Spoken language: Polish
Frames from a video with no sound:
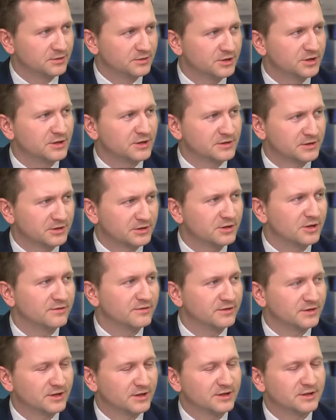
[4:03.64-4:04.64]

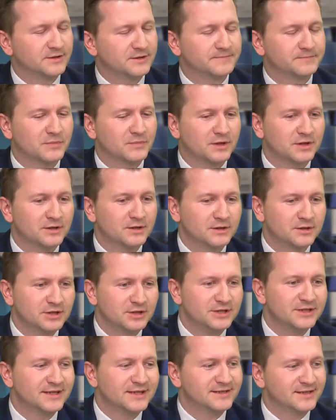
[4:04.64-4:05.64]
30-dniowe na e,
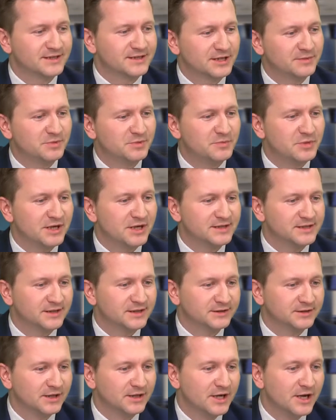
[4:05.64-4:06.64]
indeks S&P
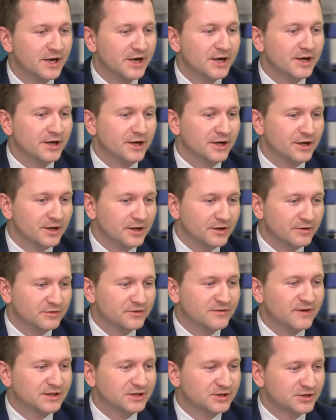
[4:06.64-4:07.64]
500. E, w
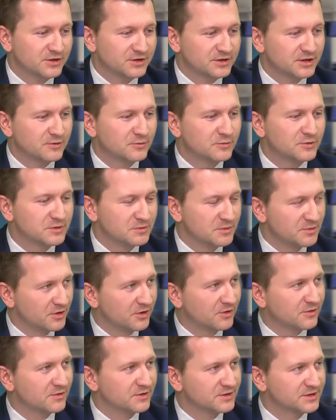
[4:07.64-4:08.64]
2008
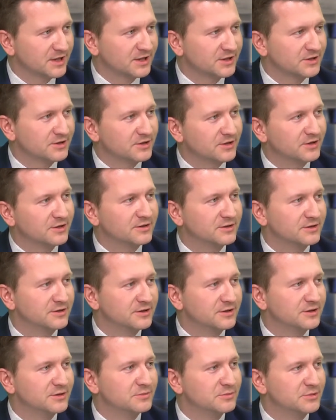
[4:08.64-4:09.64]
roku ostatnio
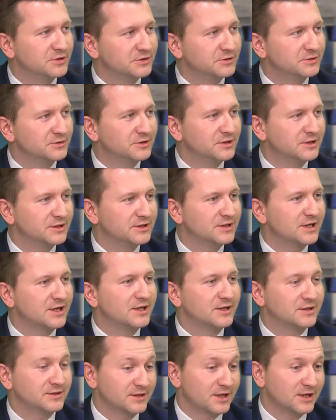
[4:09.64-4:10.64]
e, był
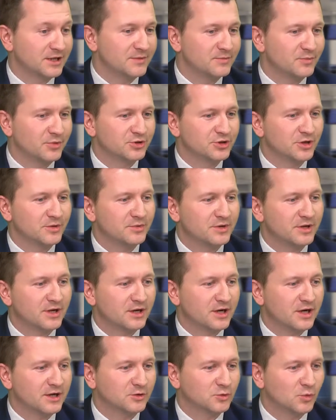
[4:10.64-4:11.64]
na takim poziomie jak
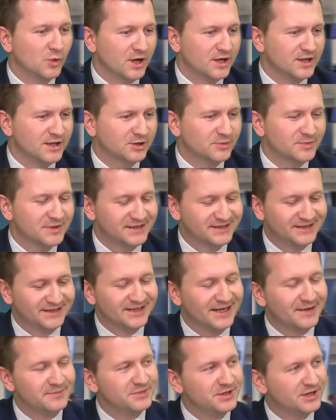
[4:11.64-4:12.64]
aktualnie, natomiast
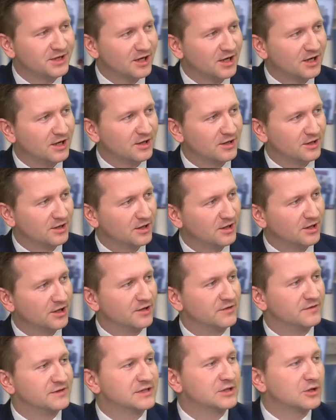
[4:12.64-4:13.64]
dynamika
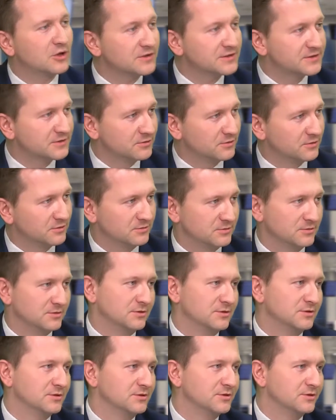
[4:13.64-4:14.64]
wzrostu
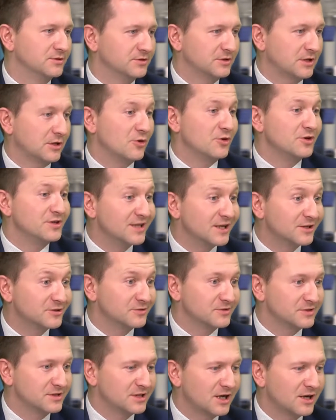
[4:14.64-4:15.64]
tego indeksu
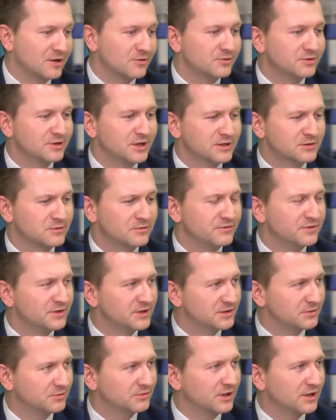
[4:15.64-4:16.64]
strachu, indeksu VIX
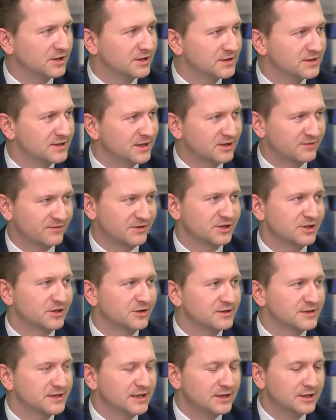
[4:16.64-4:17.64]
tutaj jest
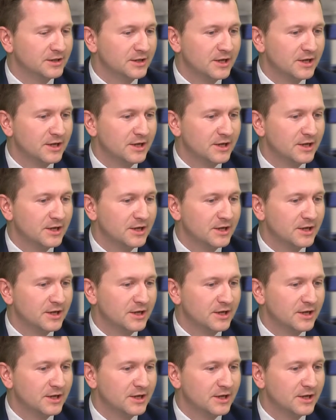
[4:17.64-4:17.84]
zatrważająca.